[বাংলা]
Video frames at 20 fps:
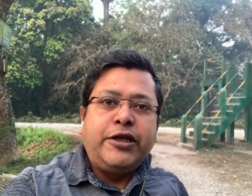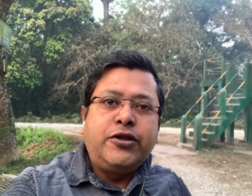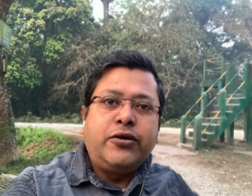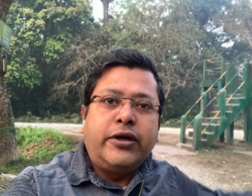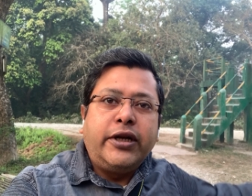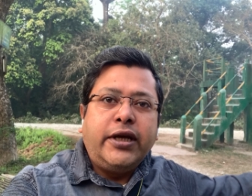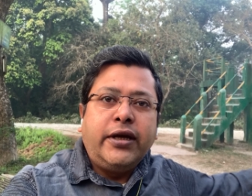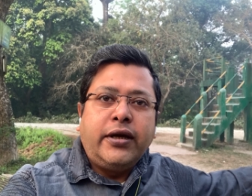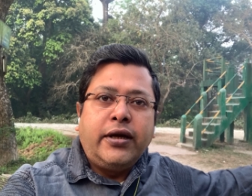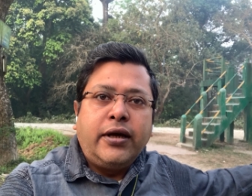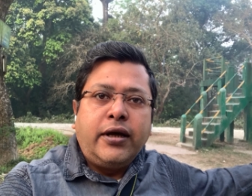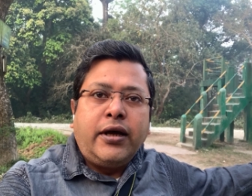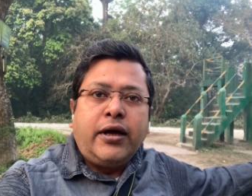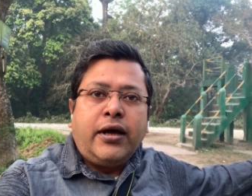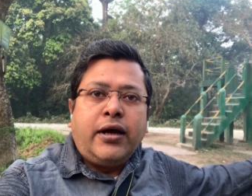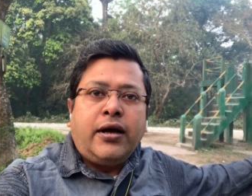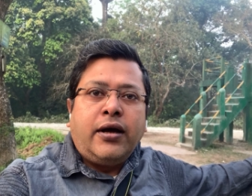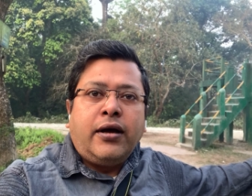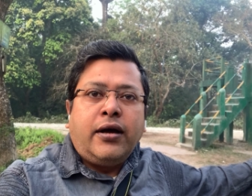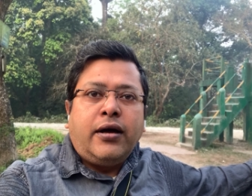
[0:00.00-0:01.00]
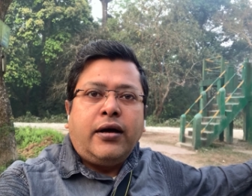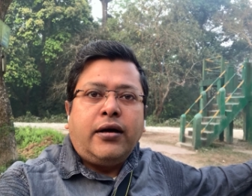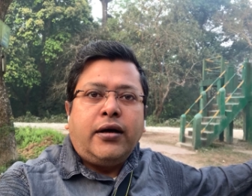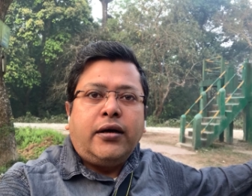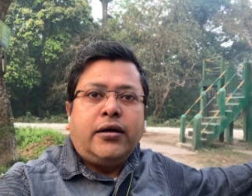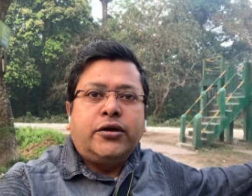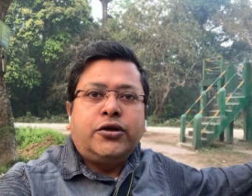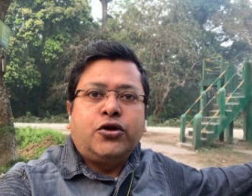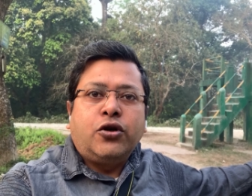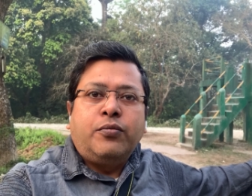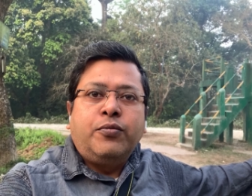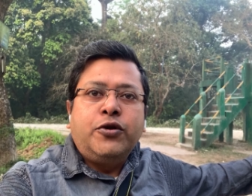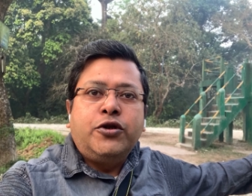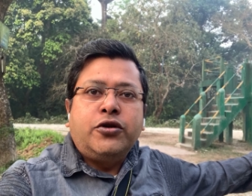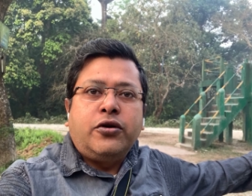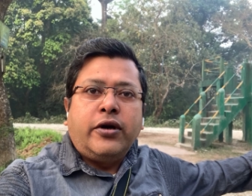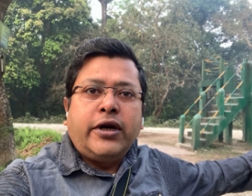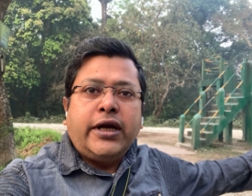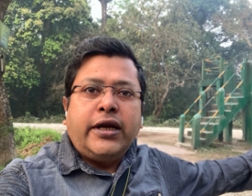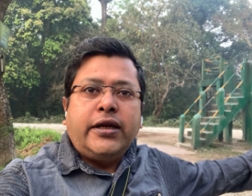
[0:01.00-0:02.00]
পেছনে সবুজ
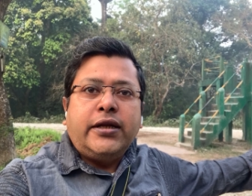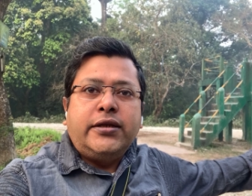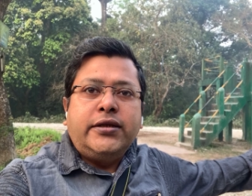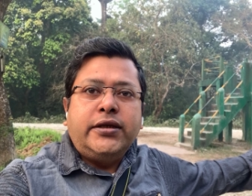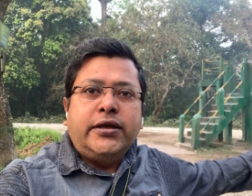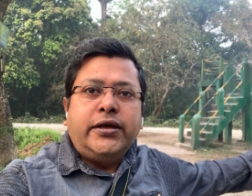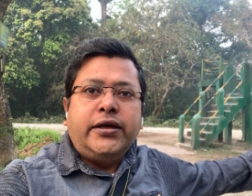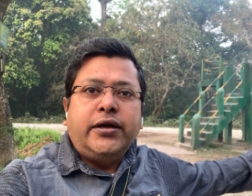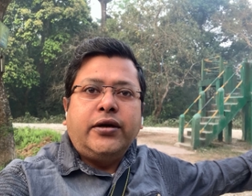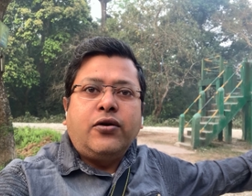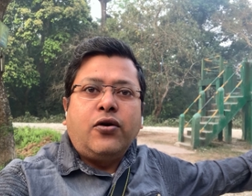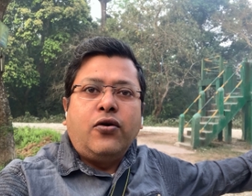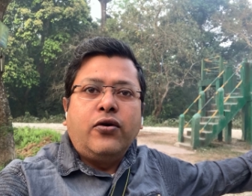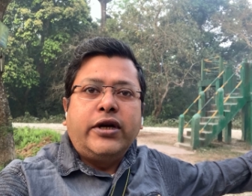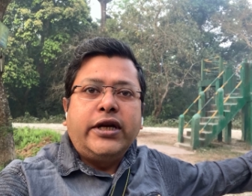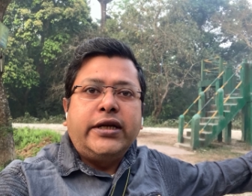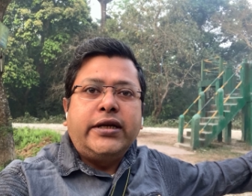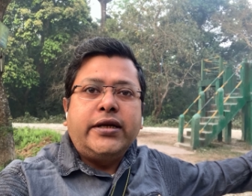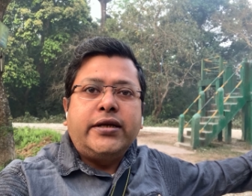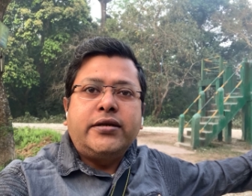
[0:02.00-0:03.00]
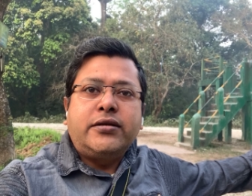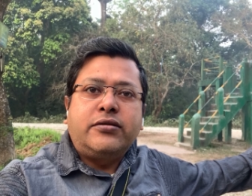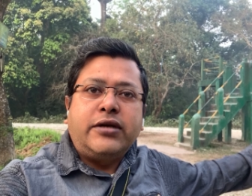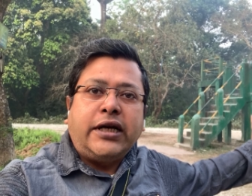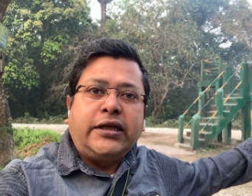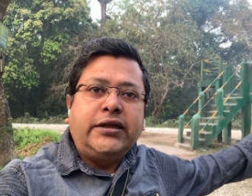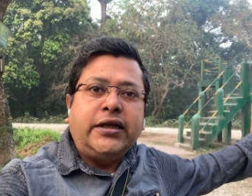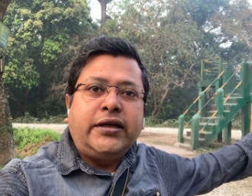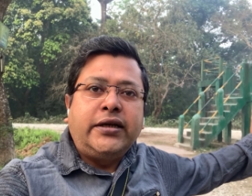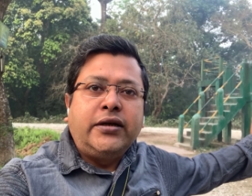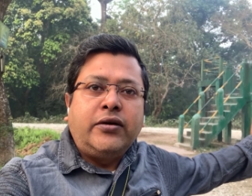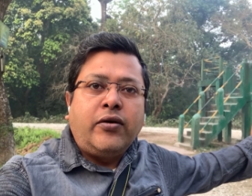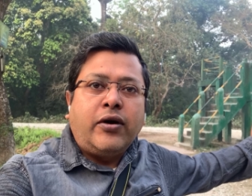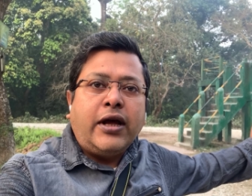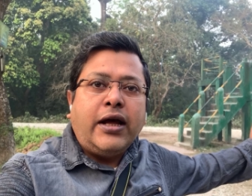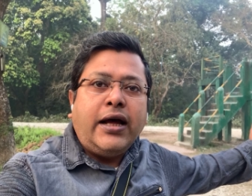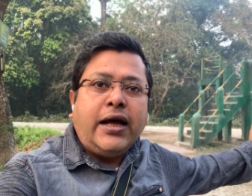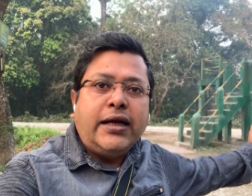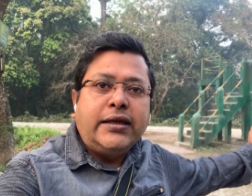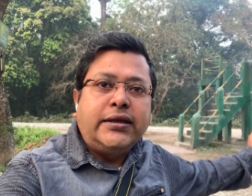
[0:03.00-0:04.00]
রঙের যে কংক্রিটের স্ট্রাকচারটি
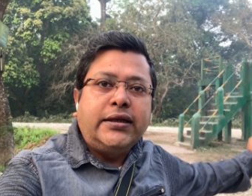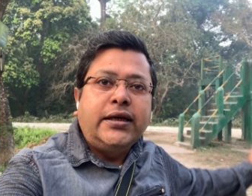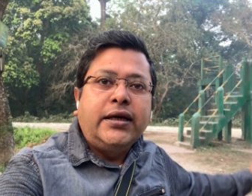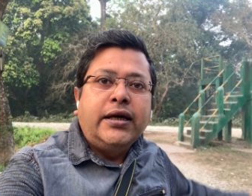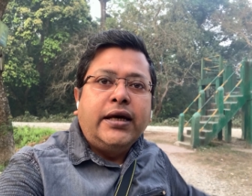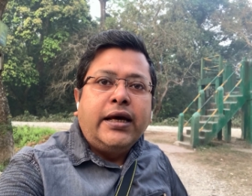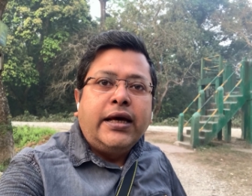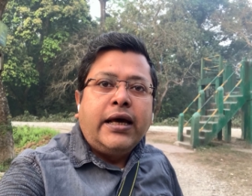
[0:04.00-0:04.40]
করা আছে